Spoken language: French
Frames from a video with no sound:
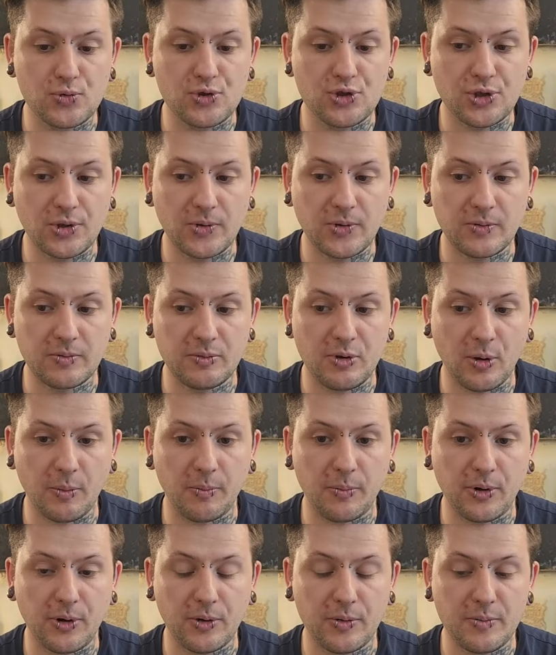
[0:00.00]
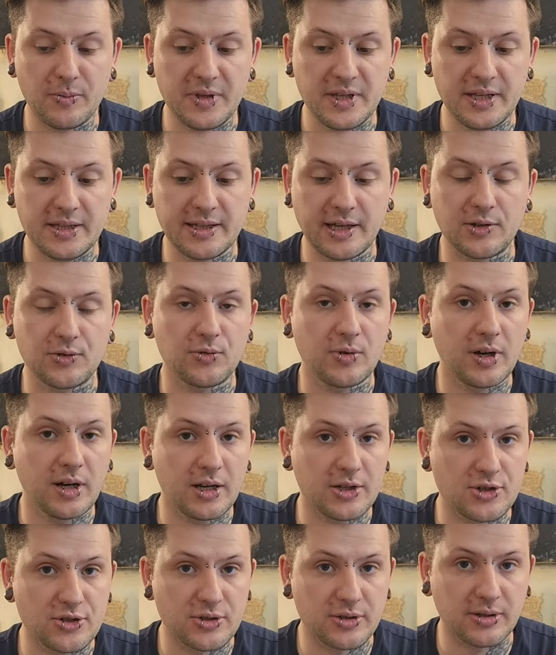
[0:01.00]
leurs leur premier euh,
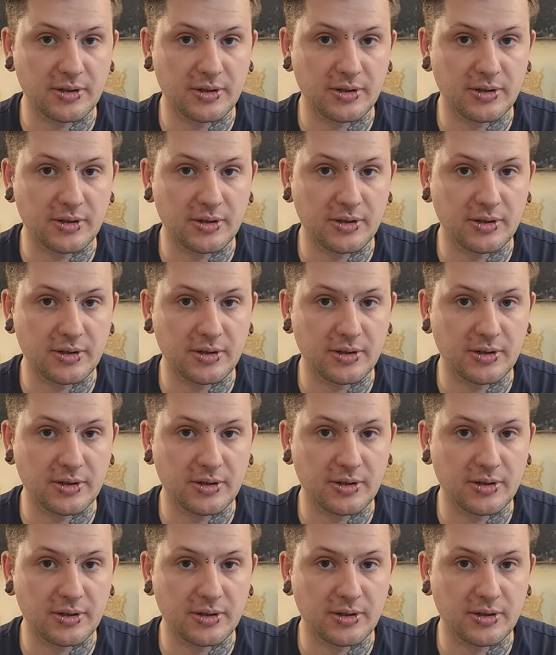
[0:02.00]
tatouage,